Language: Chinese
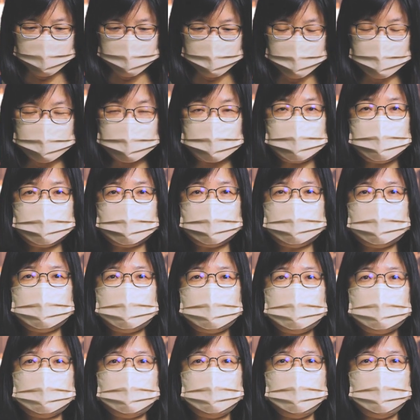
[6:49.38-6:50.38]
牧师也提
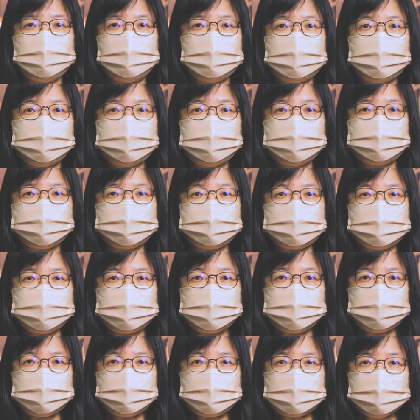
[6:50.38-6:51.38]
醒说，
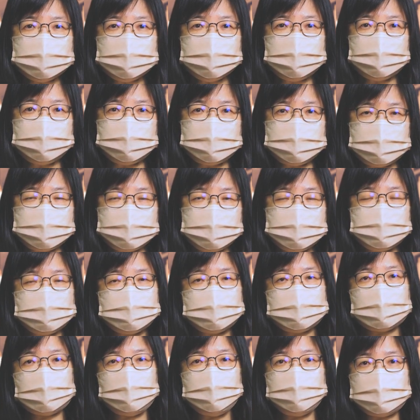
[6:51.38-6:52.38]
一
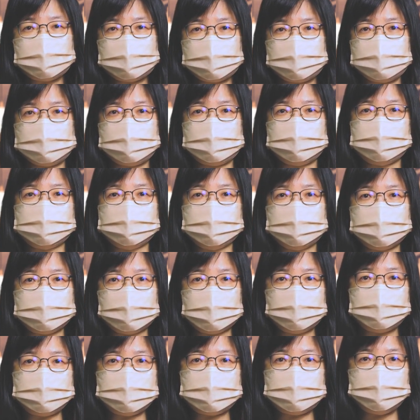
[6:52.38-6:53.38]
直要面子的人，
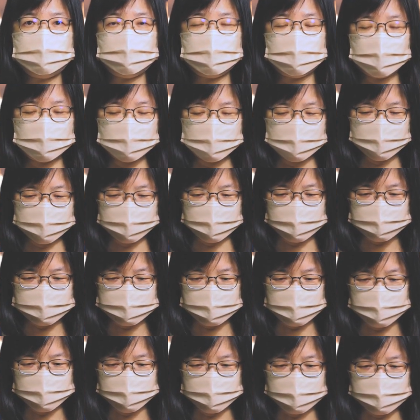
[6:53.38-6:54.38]
他们是没有办法
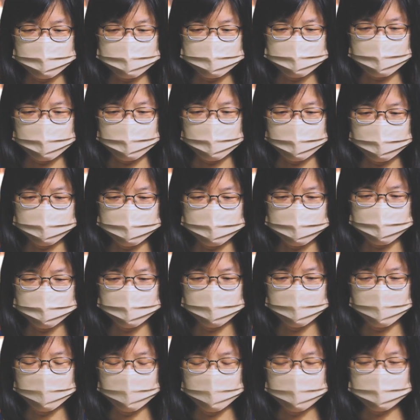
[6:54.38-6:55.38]
谦卑下来的，
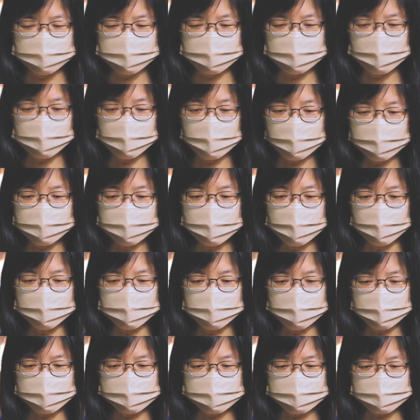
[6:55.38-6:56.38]
也唯有
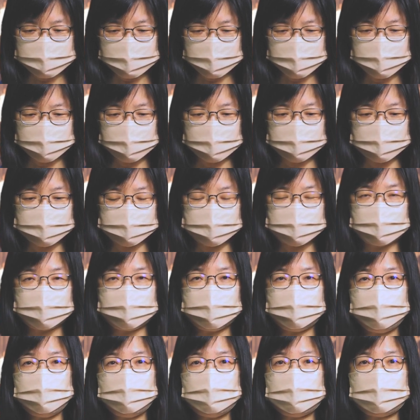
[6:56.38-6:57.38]
越谦卑的
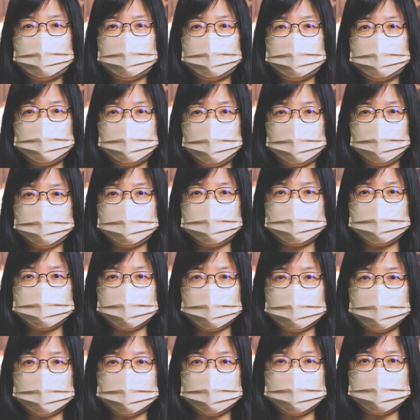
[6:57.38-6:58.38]
人，越有
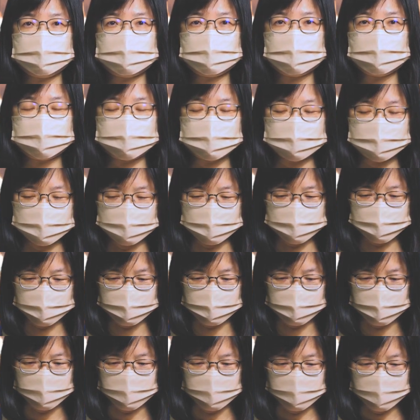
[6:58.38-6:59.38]
上帝
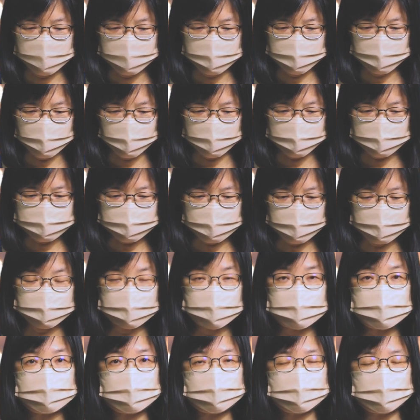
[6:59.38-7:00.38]
所同在
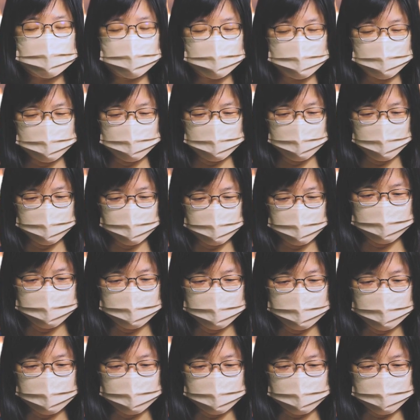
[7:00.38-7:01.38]
的这样的一个生的
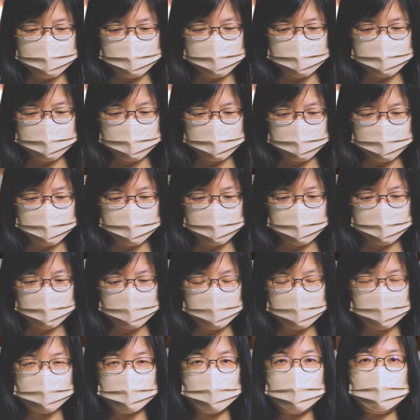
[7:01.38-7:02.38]
样式。
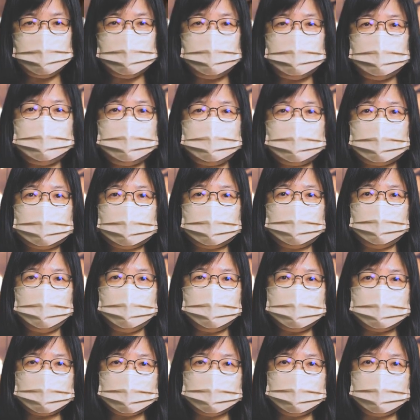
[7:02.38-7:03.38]
牧师他
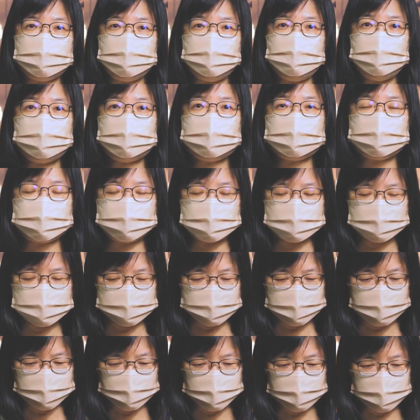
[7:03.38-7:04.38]
用3点做了一个
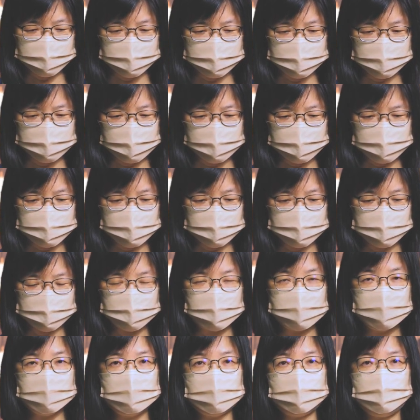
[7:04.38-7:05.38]
结论，他说，
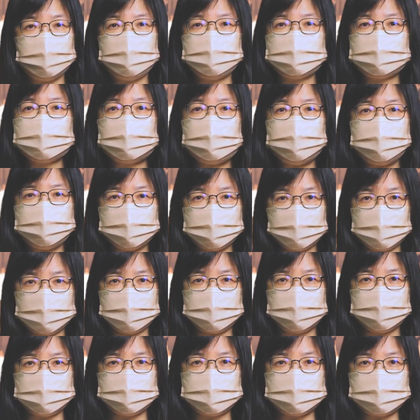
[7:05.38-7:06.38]
我们要
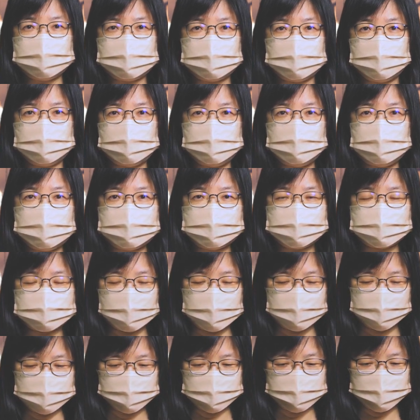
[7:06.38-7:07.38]
懂什么是
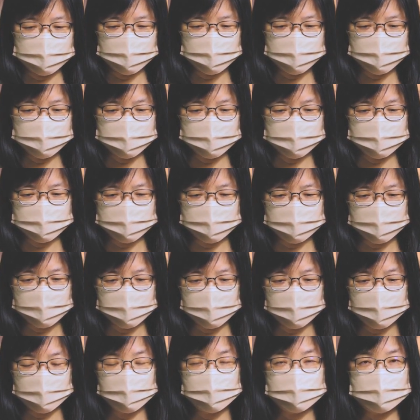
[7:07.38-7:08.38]
窄的路，
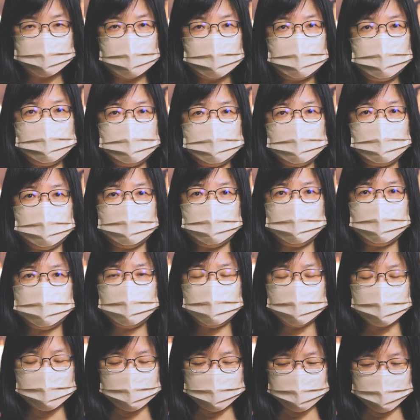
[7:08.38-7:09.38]
我们要走
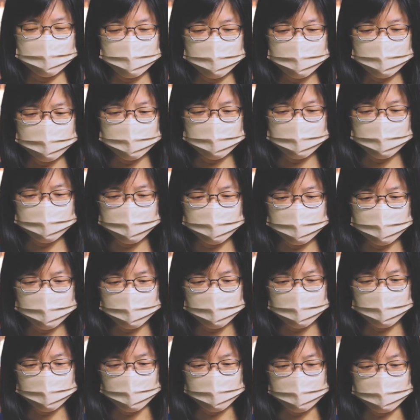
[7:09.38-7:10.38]
对的路，
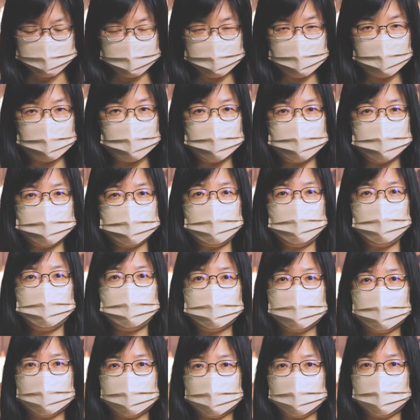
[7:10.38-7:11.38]
我们要用
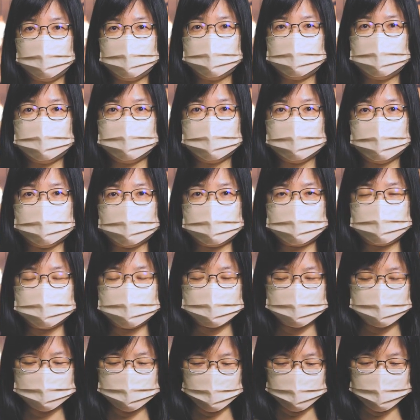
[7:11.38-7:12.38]
跑的来
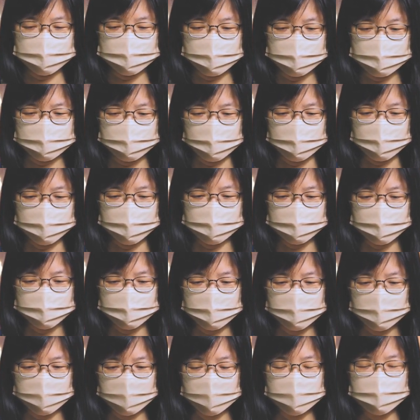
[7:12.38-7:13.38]
走这条路，
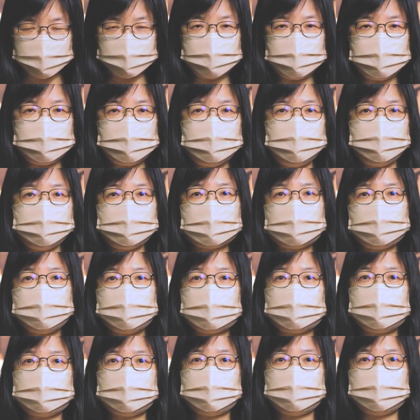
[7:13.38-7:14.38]
不是慢
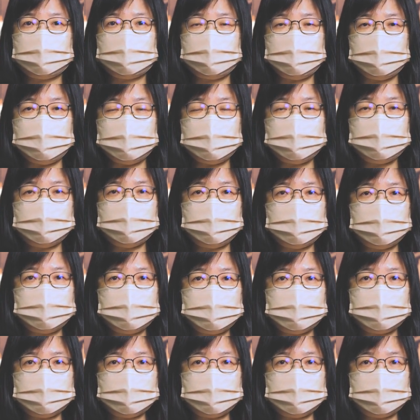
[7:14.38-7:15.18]
慢的，而是